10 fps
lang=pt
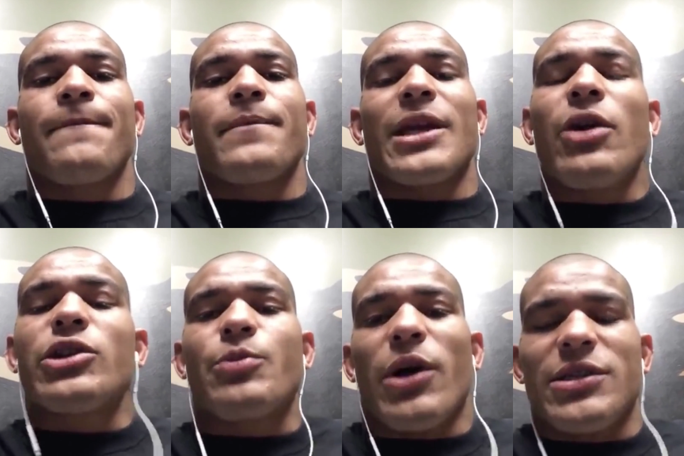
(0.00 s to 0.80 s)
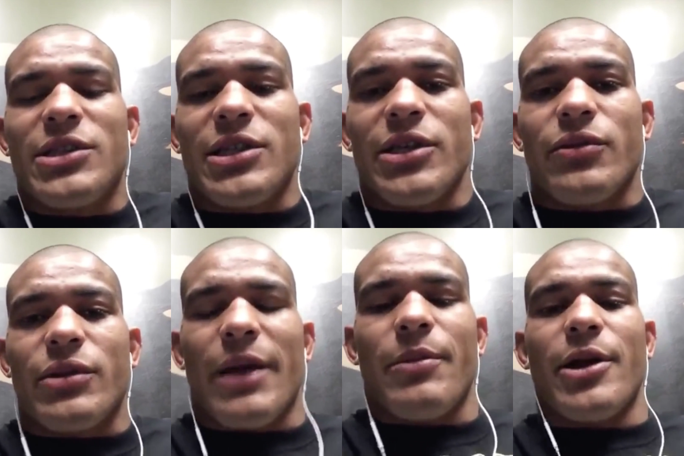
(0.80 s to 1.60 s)
é um esporte de rico,
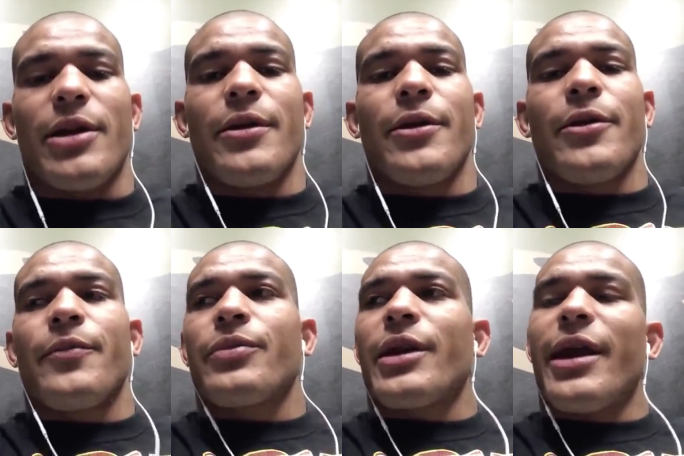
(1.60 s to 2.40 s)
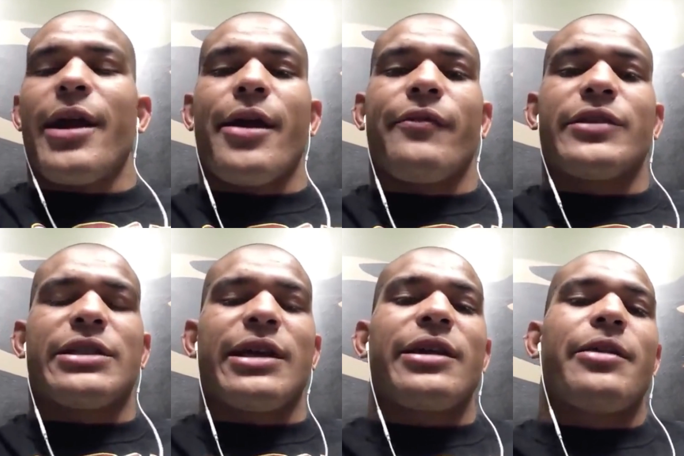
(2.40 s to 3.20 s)
né, brother? É, você
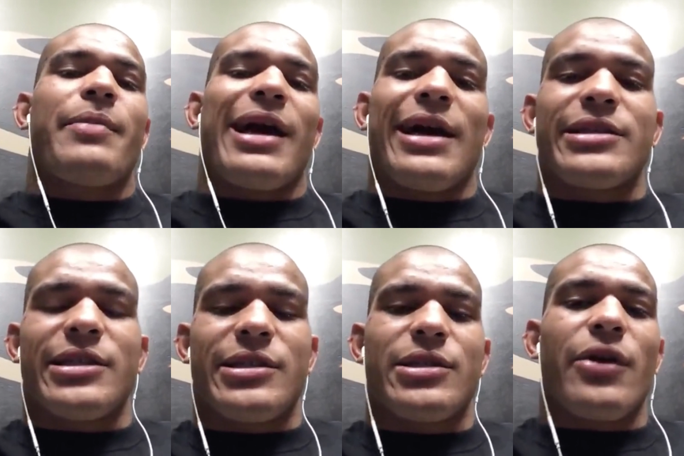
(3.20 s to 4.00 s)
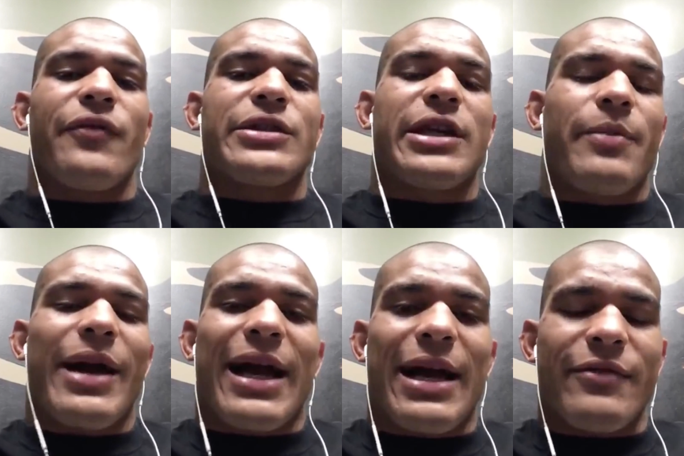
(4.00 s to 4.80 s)
tem que pagar a inscrição, você tem que
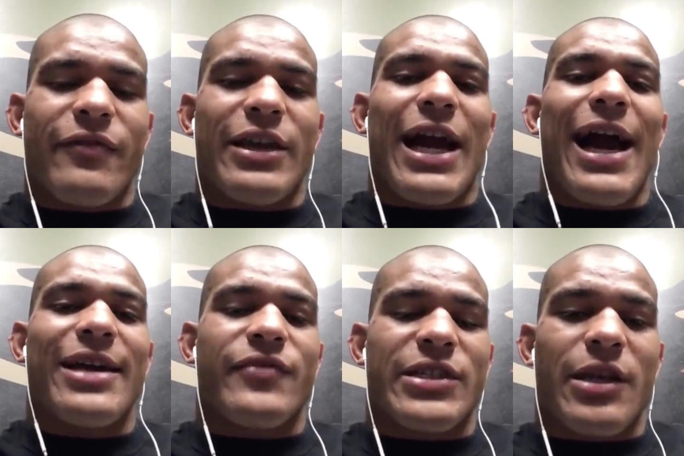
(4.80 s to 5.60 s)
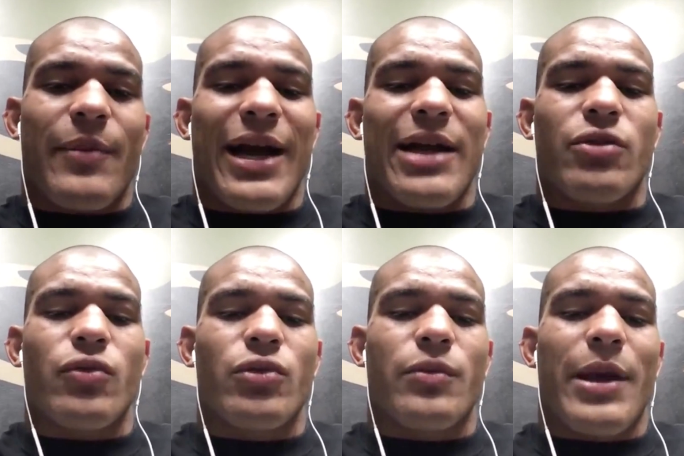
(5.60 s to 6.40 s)
pagar viagem, você tem que pagar
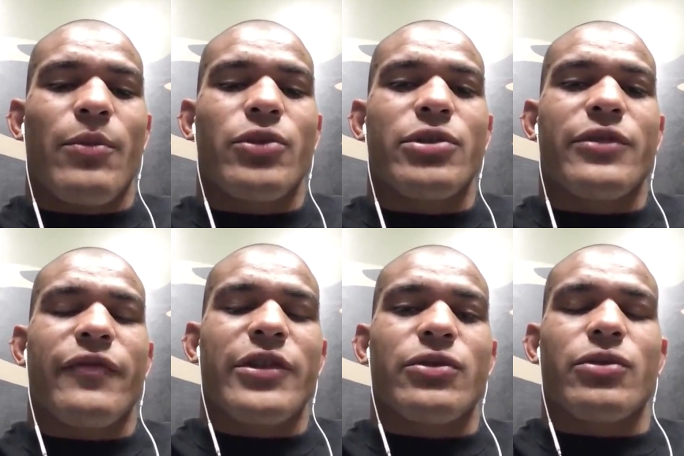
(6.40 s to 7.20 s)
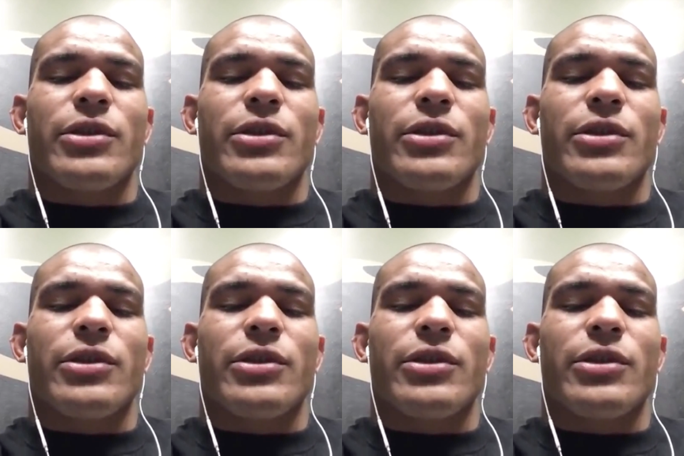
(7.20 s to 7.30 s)
tudo. É muito difícil tu ter